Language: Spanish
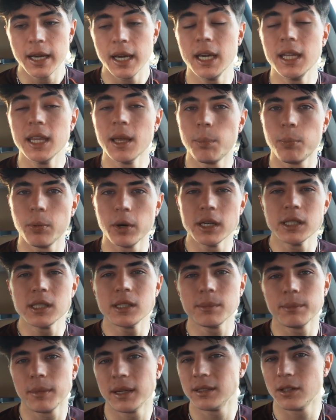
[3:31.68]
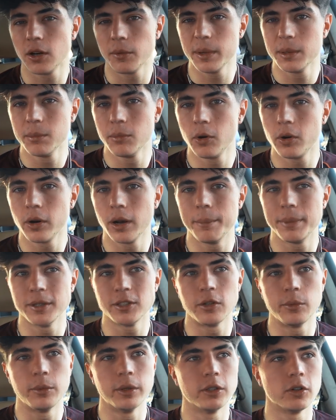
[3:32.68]
Y después más de lo mismo con el
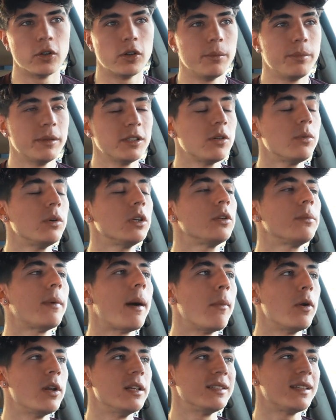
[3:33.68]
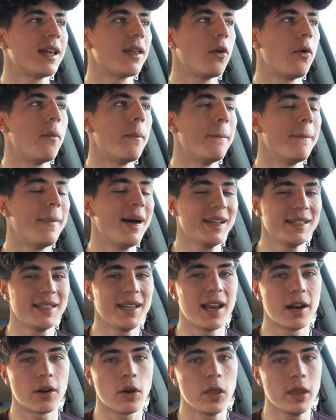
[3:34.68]
peso muerto. Con el peso muerto me ha molestado más
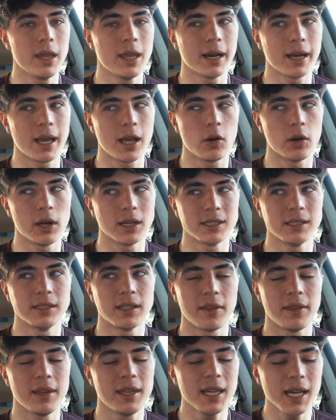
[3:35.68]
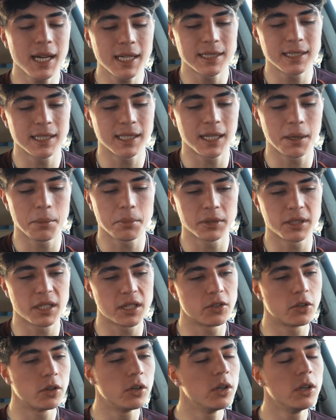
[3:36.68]
la rodilla que con la sentadilla, así que pues
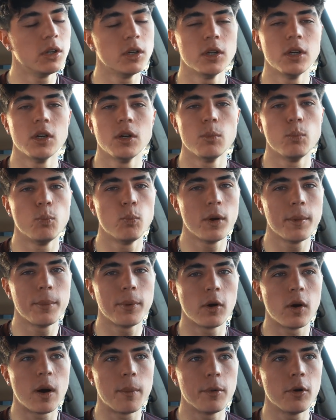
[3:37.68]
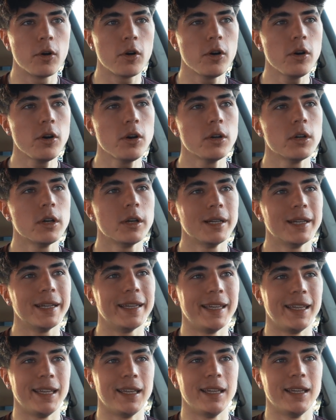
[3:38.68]
eso, muy poco a poco
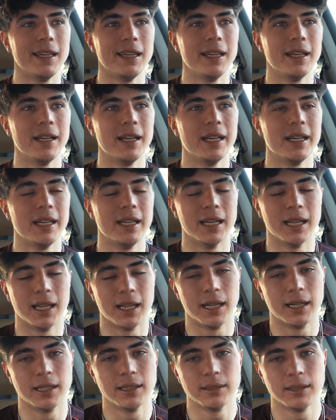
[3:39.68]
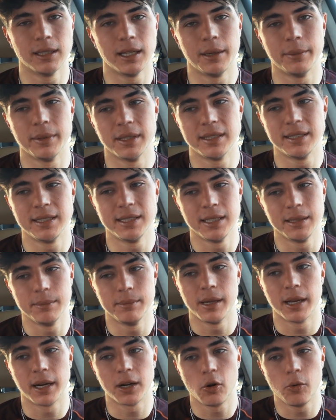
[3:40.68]
y, nada. A ver si
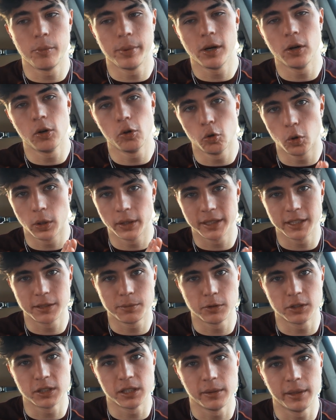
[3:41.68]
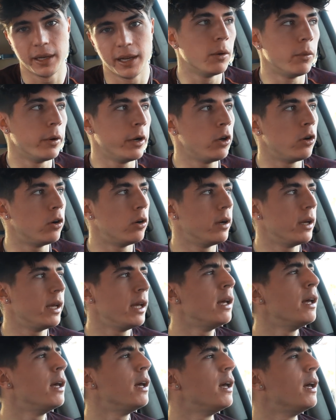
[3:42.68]
me recupero lo antes posible. Pero bueno,
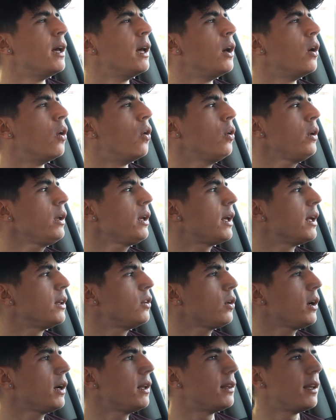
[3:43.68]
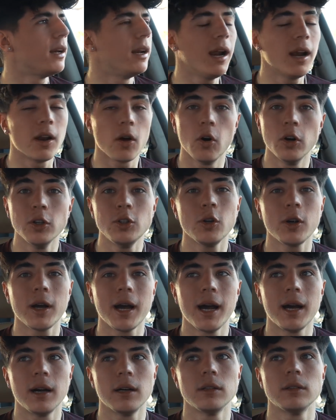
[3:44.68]
eh, hoy que toca entrenar, hoy
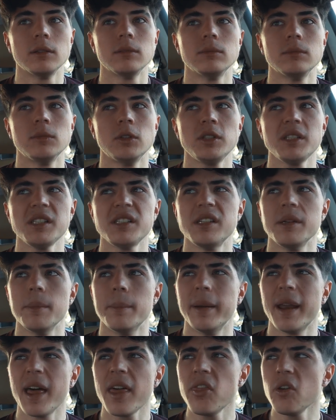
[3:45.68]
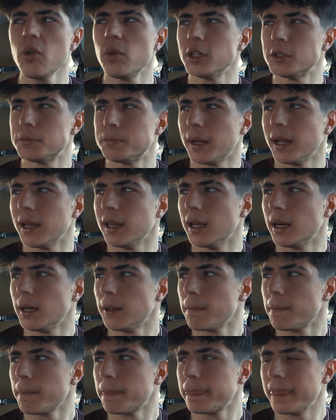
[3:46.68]
toca, no sé si brazo o
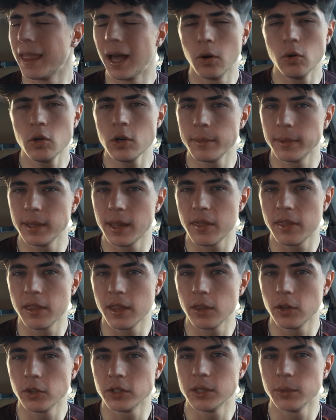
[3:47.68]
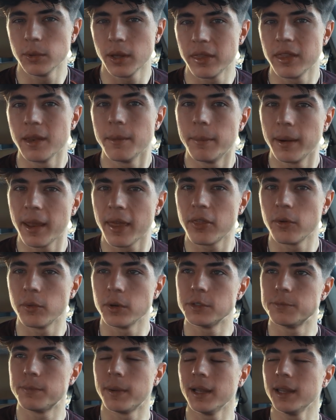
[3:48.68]
espalda. Aún no me he decidido si voy a hacer brazo
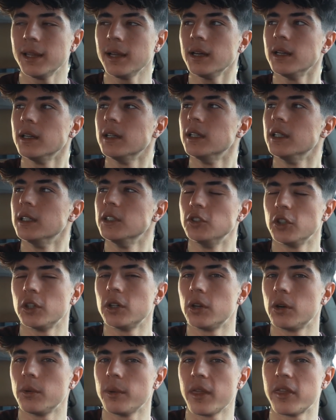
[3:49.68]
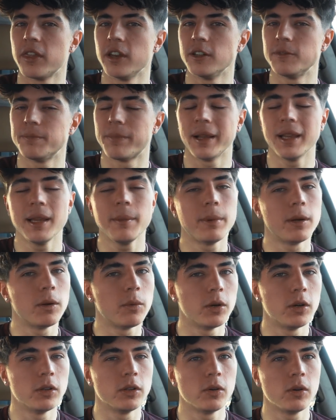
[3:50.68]
o espalda. Yo creo que voy a hacer espalda, pero
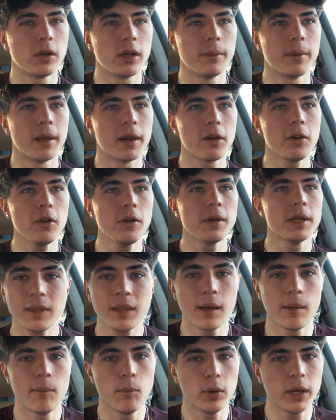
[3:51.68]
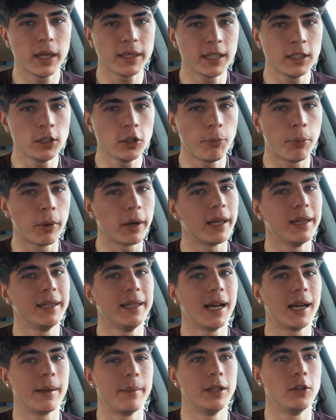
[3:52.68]
bueno, tengo que verlo. Muy atentos porque el
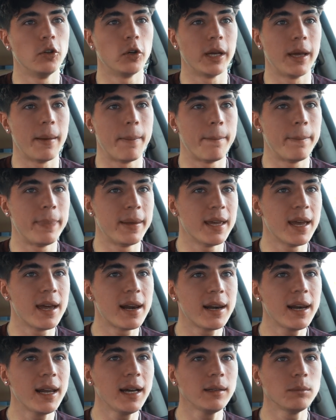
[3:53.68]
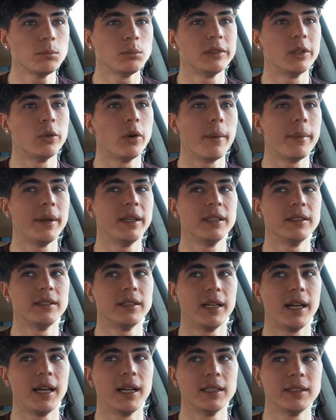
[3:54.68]
día que me toque pierna, seguramente
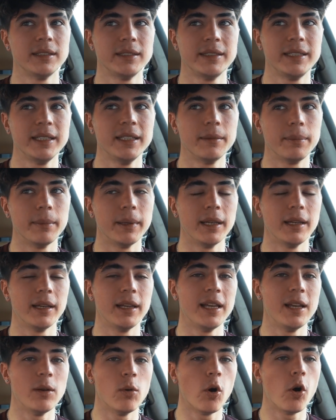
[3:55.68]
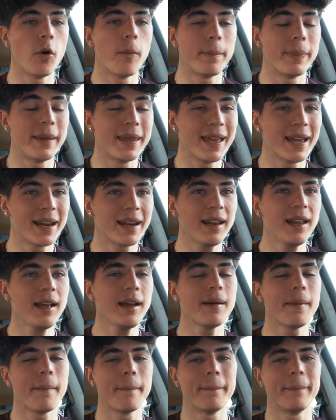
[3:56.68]
será cheat meal y luego
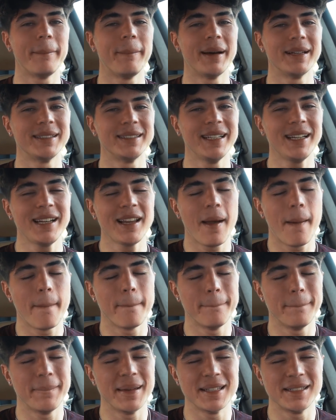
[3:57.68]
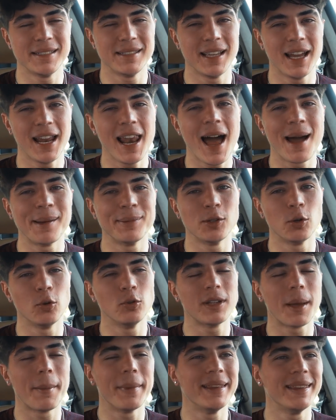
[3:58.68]
pierna, va a ser bestial,
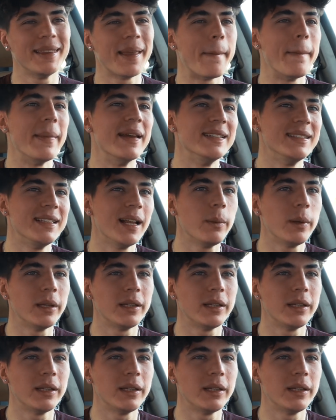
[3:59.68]
absolutamente bestial.